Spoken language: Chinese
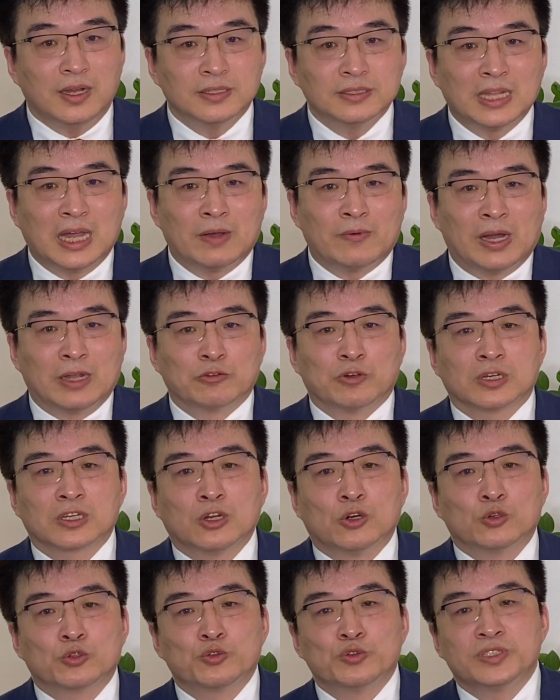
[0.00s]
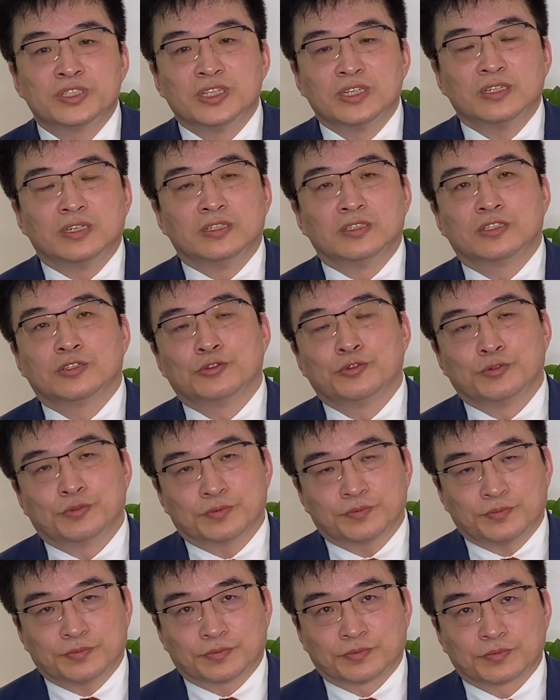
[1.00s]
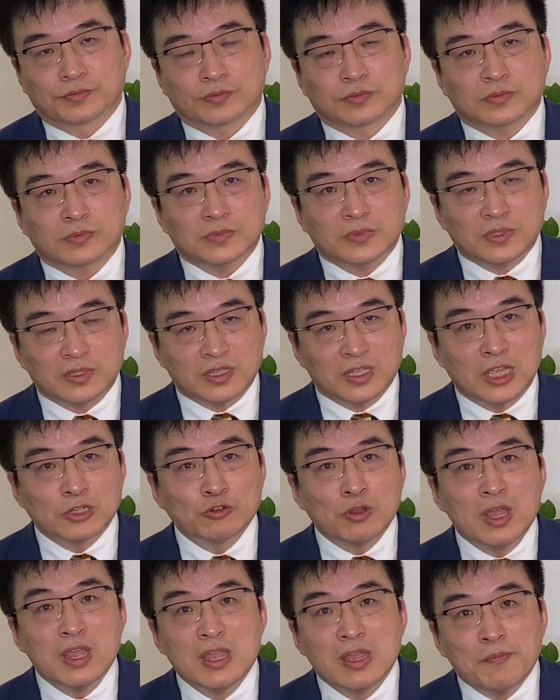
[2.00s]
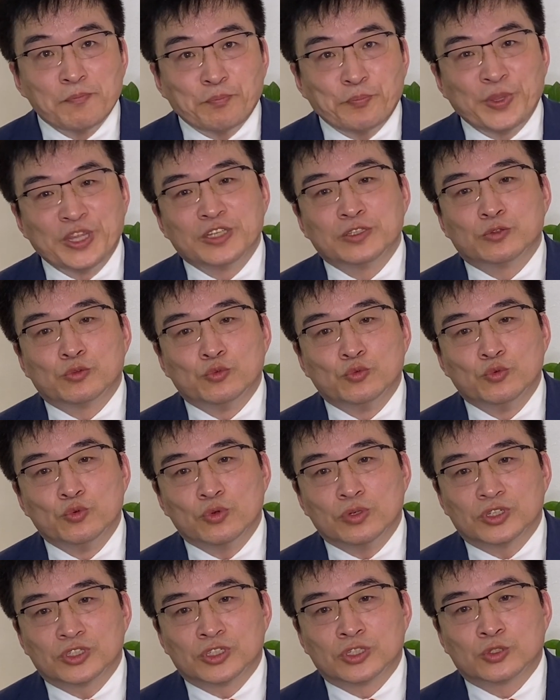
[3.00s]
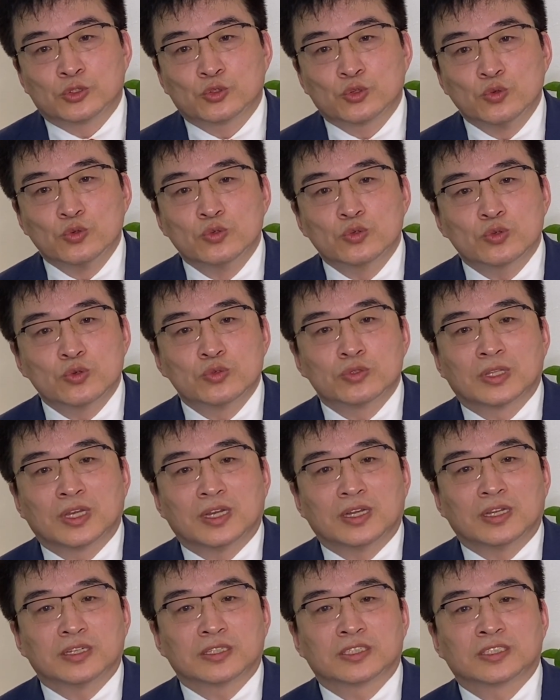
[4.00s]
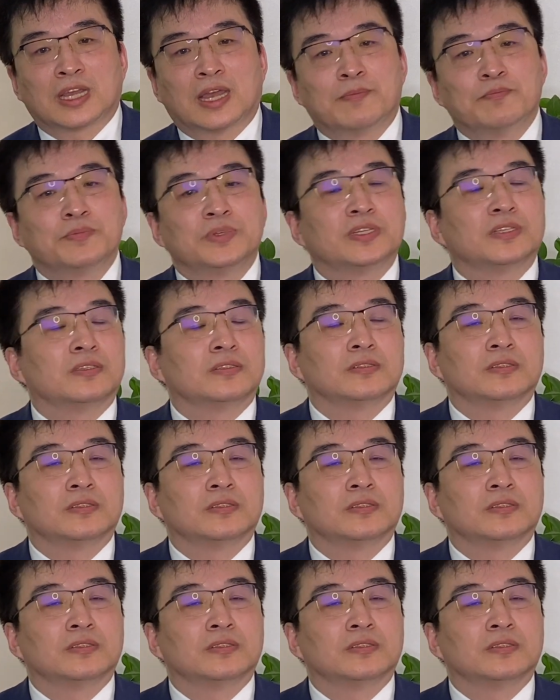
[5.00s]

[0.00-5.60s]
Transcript: 纳瓦罗口出惊人之语，他说病毒是中共的产品。